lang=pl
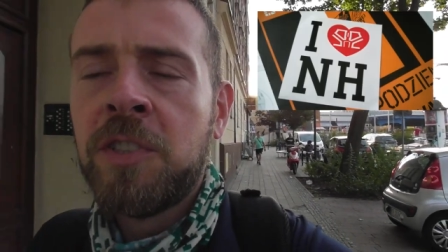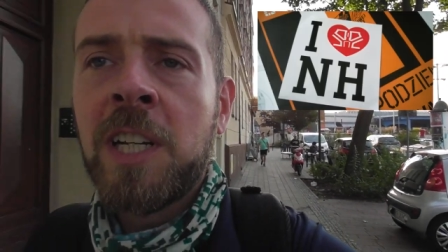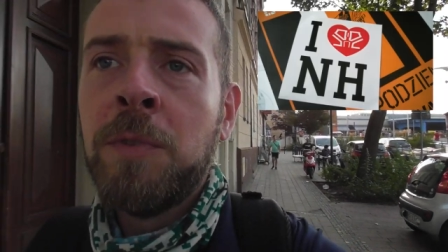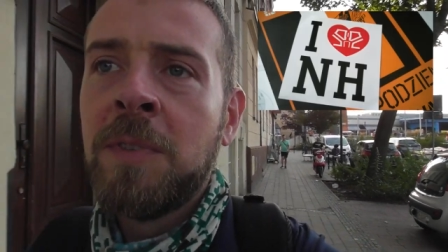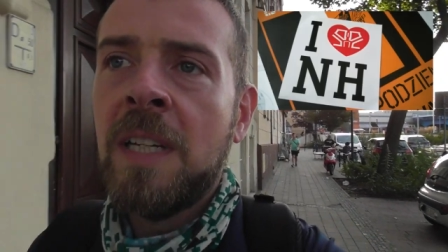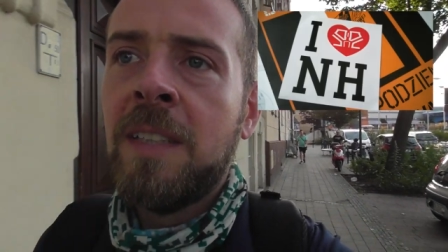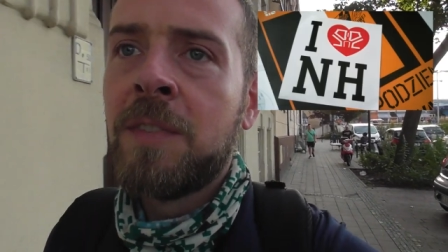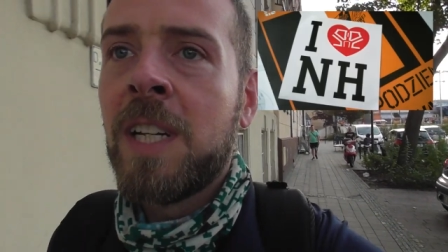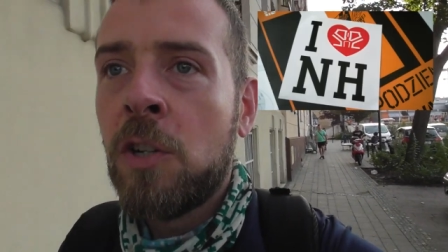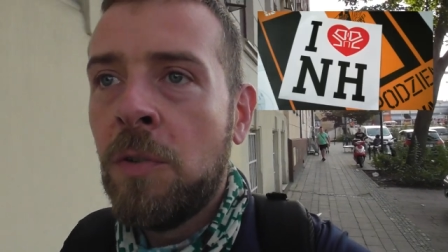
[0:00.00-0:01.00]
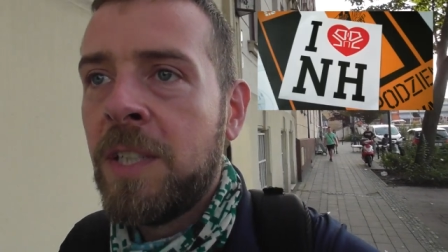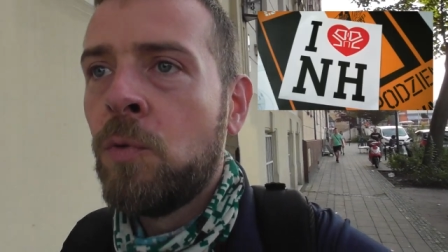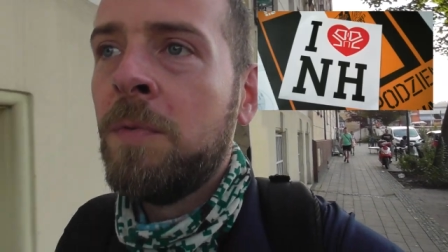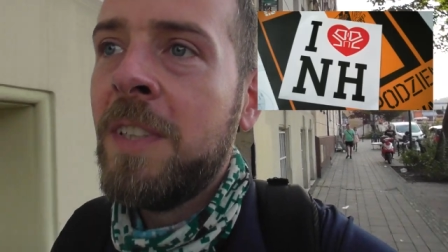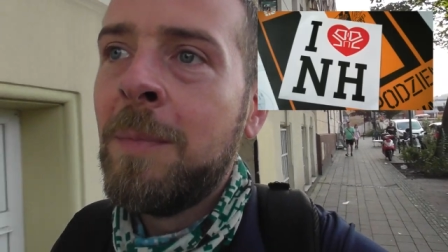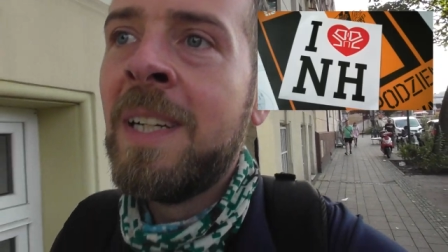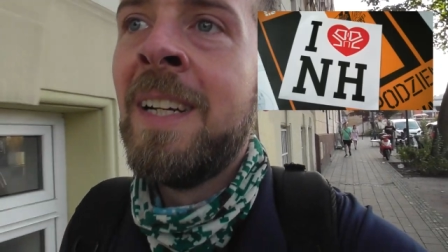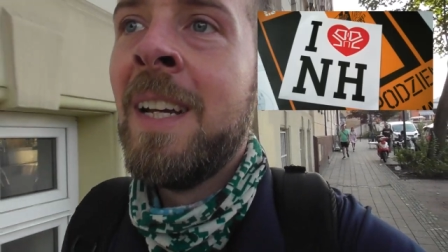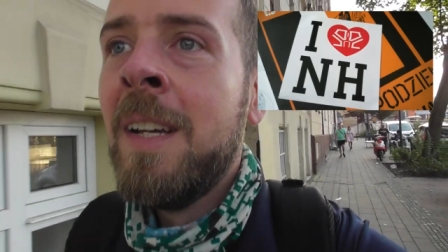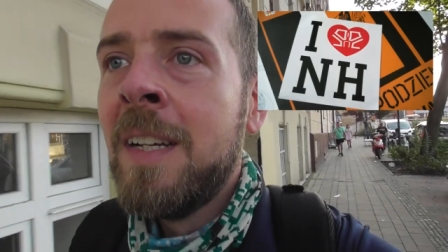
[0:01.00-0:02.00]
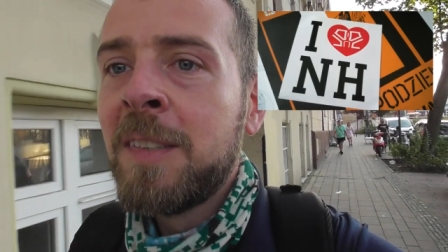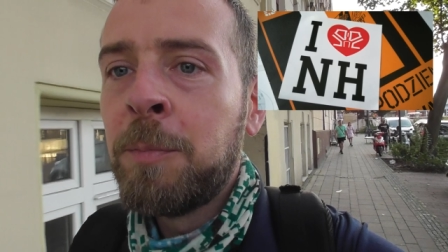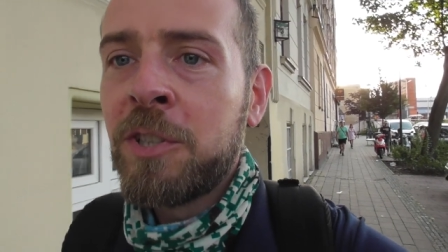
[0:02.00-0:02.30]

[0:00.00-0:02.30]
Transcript: Wyszedłem w Krakowie Głównym z